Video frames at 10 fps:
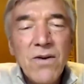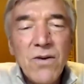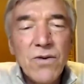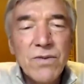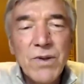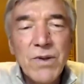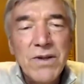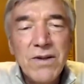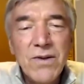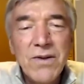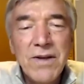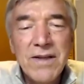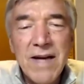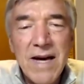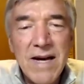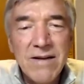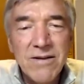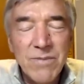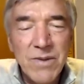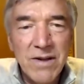und das möchte ich natürlich teilen,
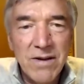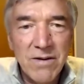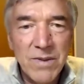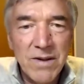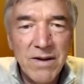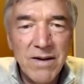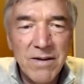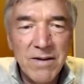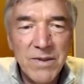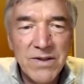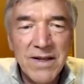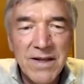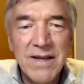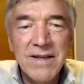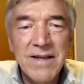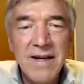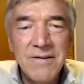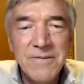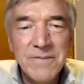das möchte ich auch mit allen anderen Menschen gerne teilen.